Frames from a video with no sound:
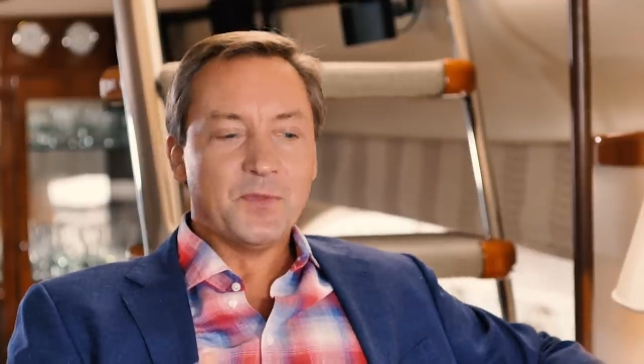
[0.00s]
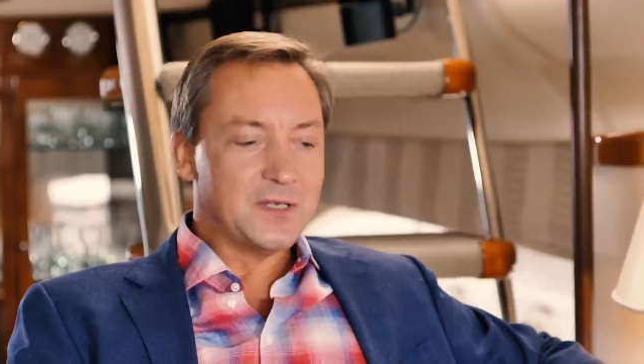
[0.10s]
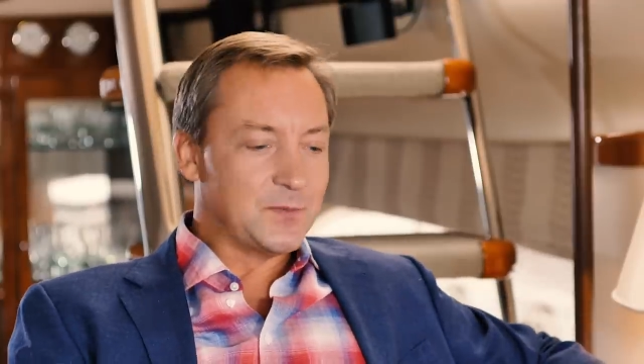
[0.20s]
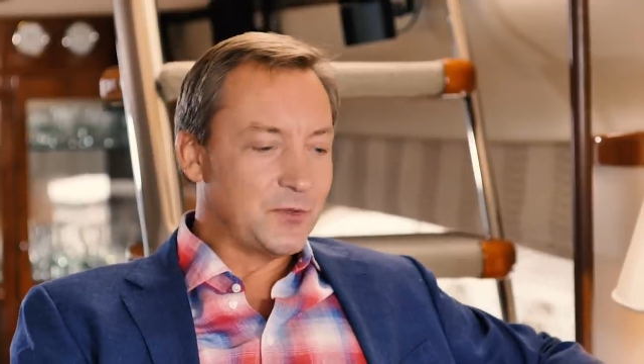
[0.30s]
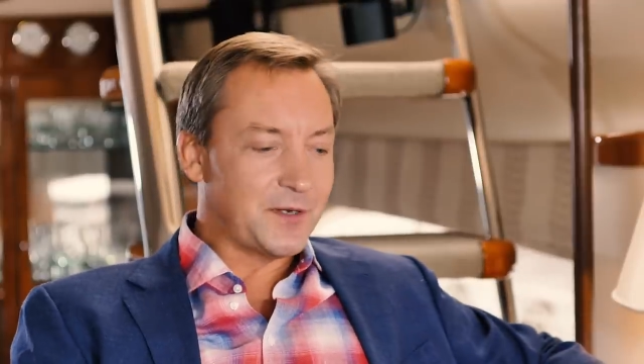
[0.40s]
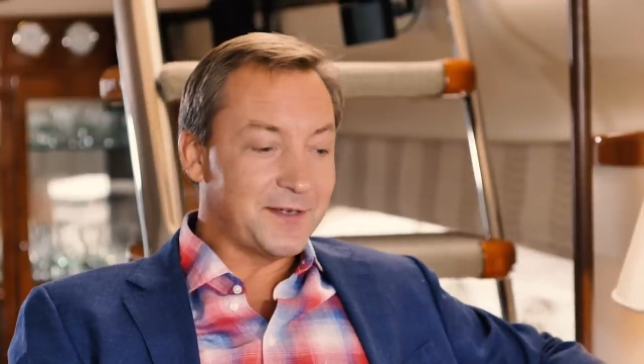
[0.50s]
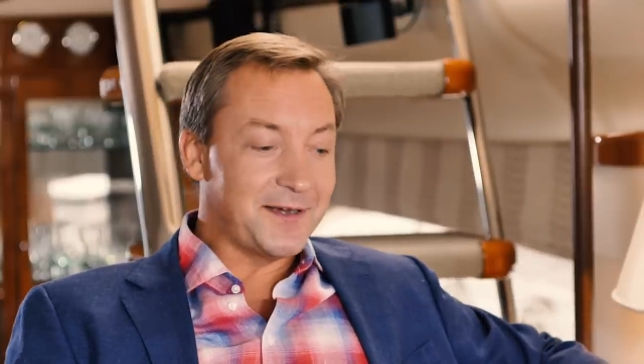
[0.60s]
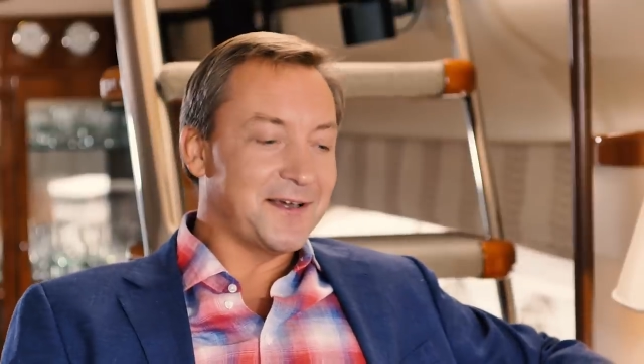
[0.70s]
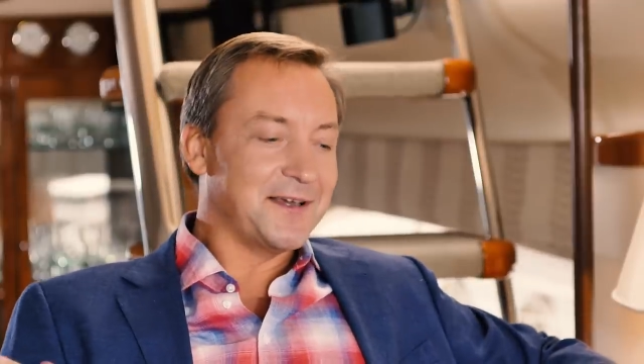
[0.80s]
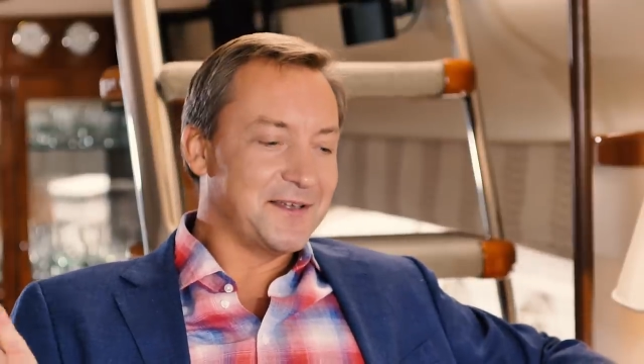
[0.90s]
и смотрят,
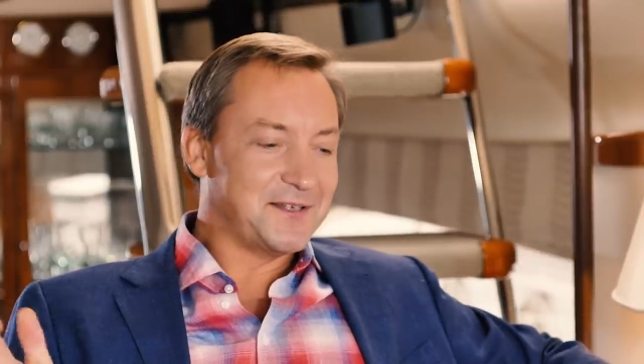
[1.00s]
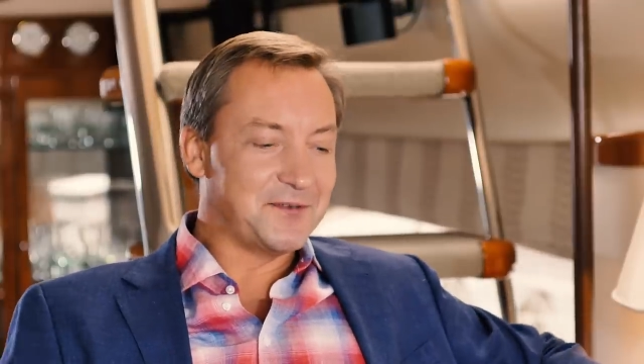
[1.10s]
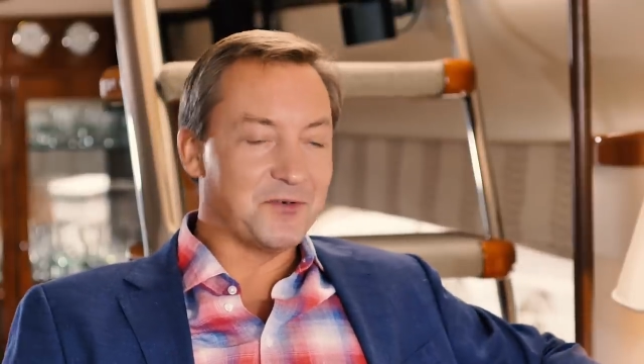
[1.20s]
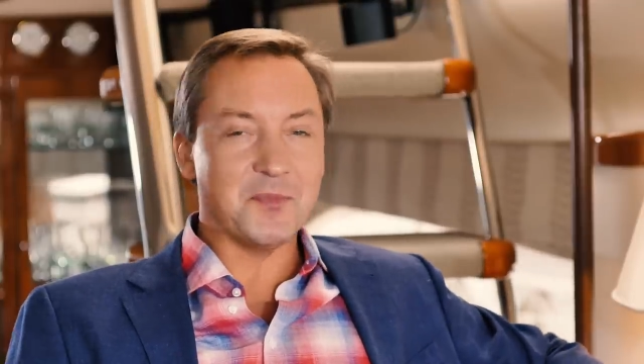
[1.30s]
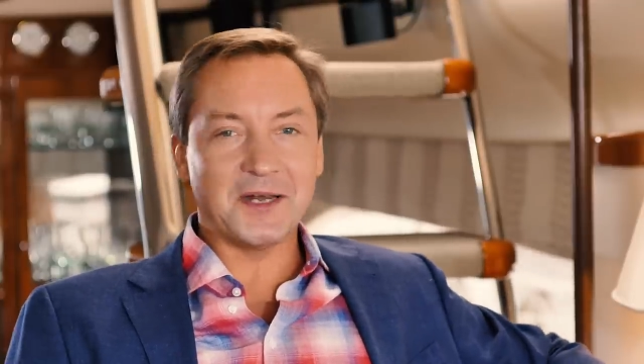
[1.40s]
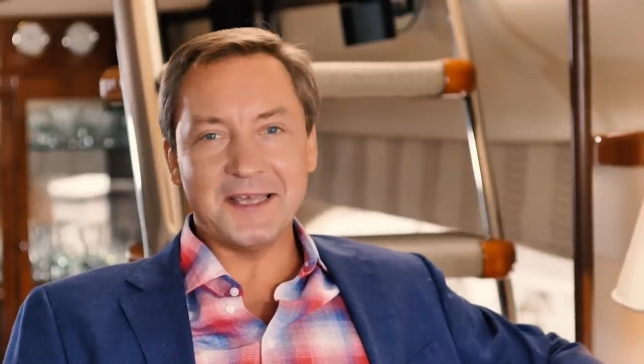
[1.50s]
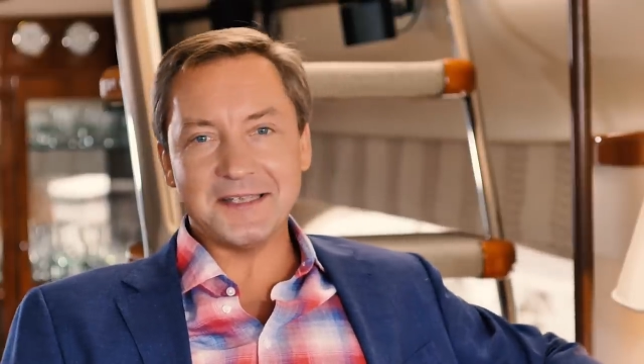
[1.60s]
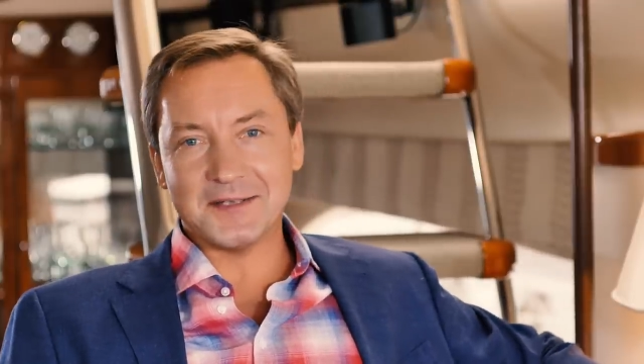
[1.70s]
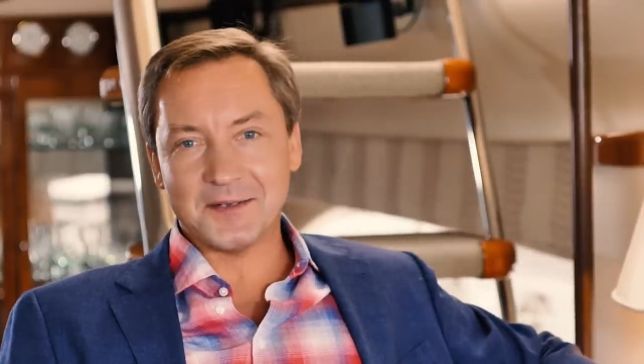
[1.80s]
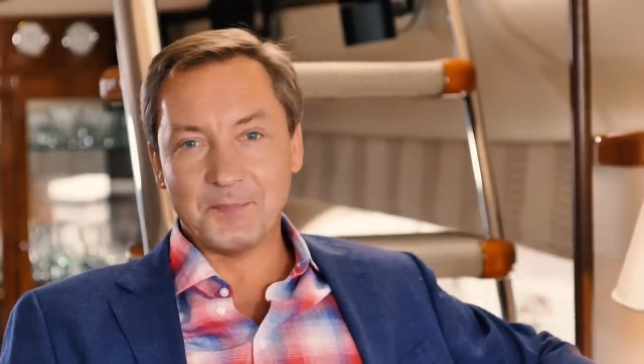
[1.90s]
а, сетевой
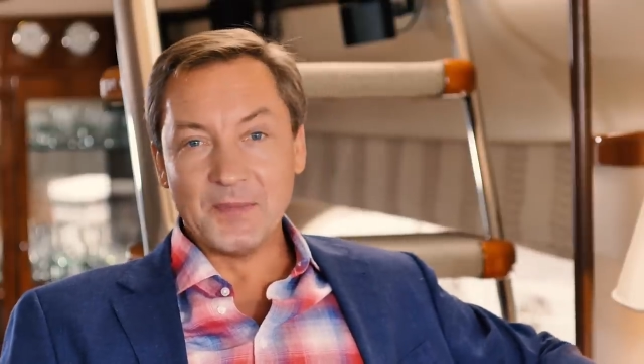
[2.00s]
маркетинг,